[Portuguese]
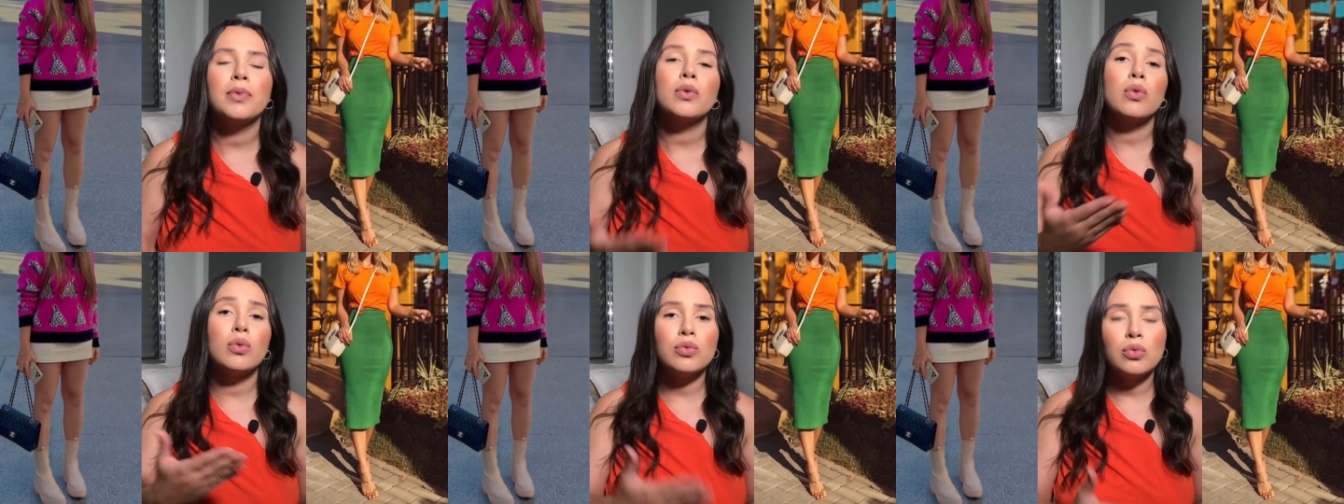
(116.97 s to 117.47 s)

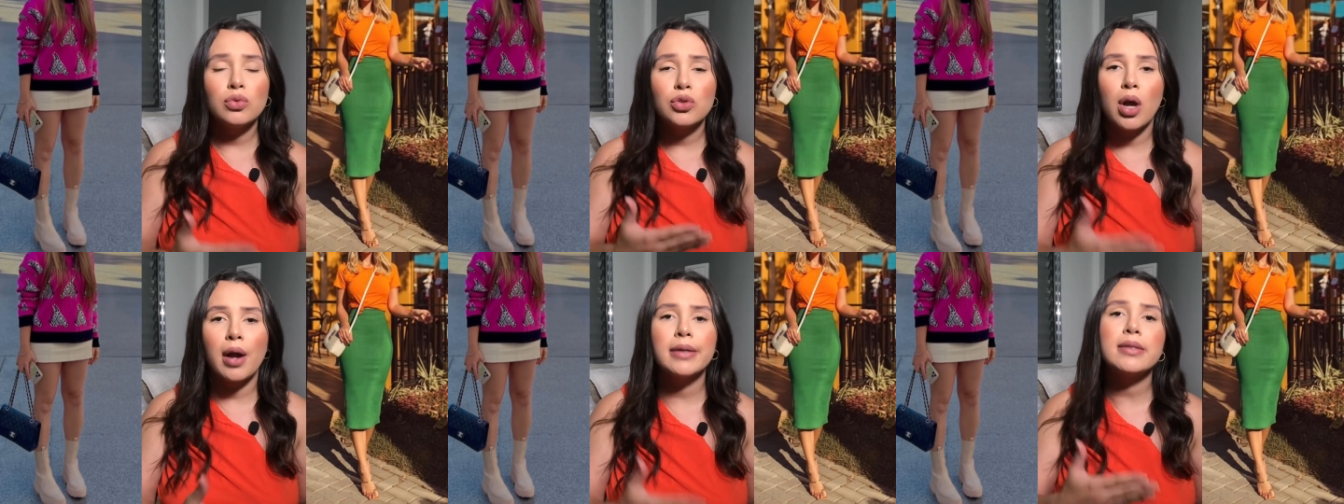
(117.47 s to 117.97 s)
com
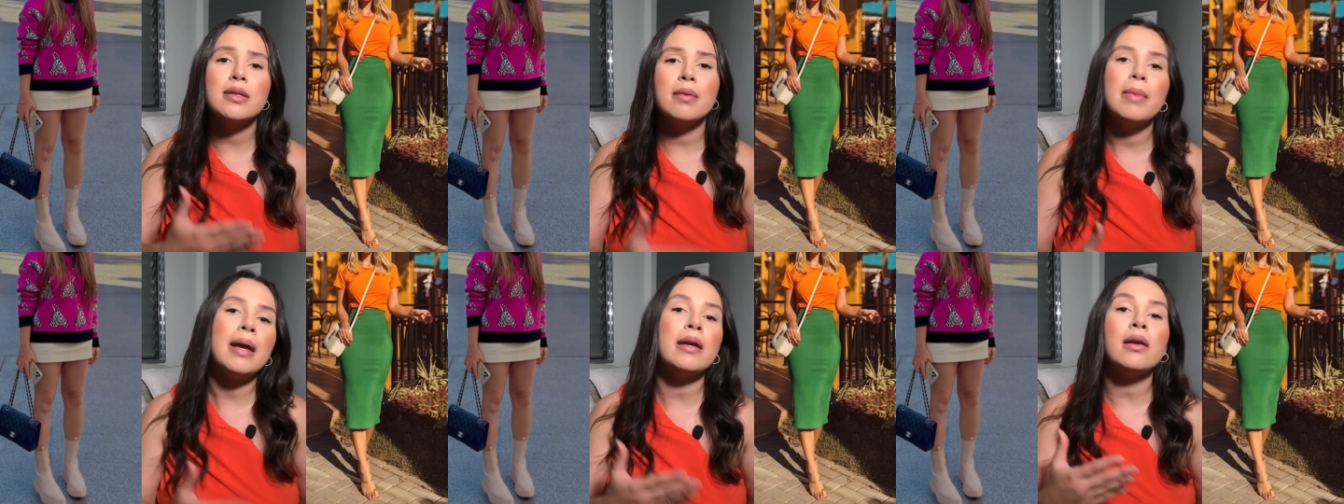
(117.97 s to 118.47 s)
shorts
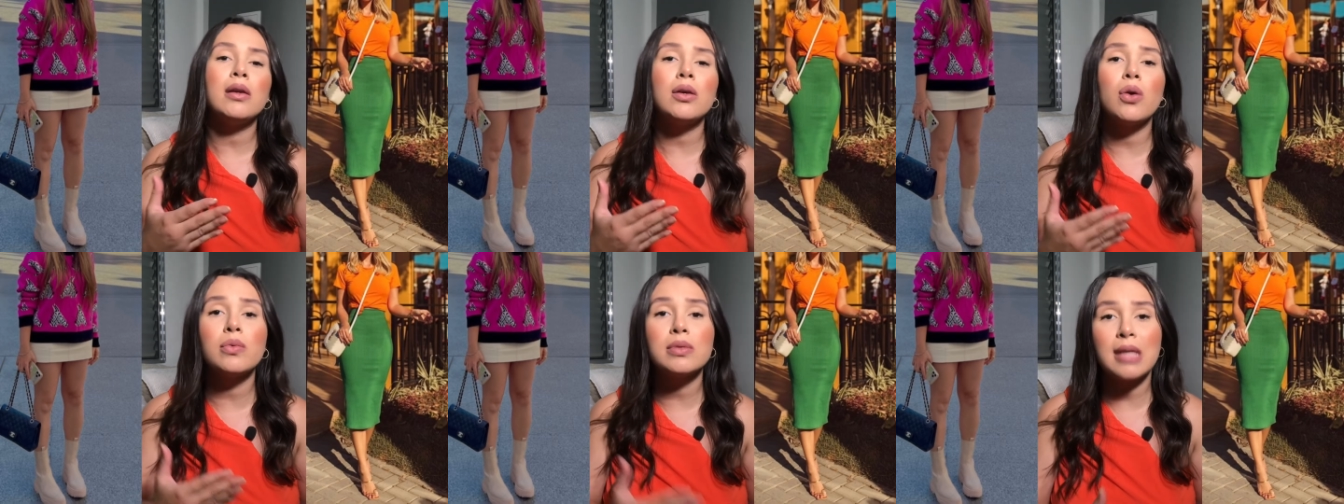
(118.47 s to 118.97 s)
também e
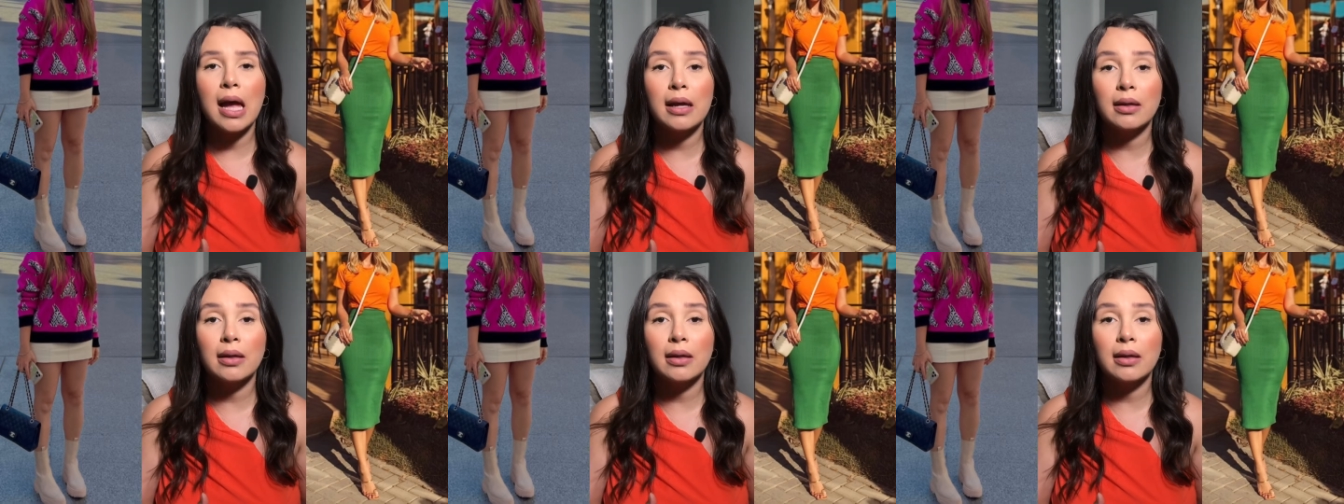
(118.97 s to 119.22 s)
com saia